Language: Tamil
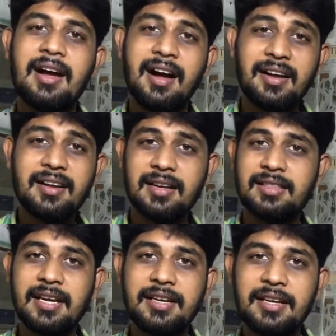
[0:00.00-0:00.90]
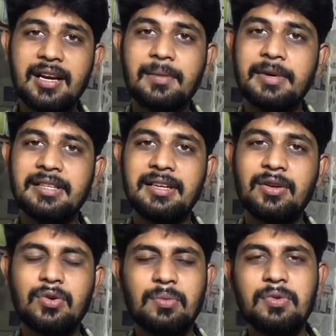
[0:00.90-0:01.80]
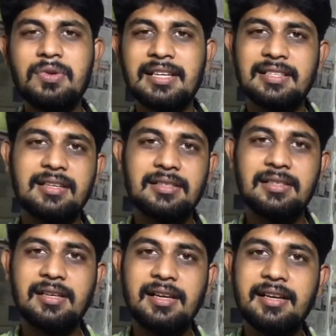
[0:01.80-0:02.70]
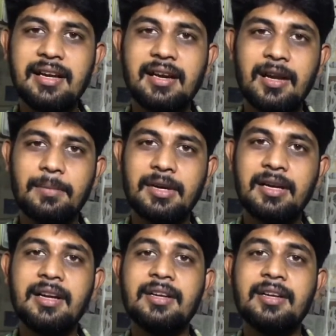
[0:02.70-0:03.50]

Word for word: அங்கே இருக்கிற தண்ணியெல்லாம் பார்த்தீங்கன்னா ரொம்பவும் கசகசன்னு க்ளீனாக இல்லாமல்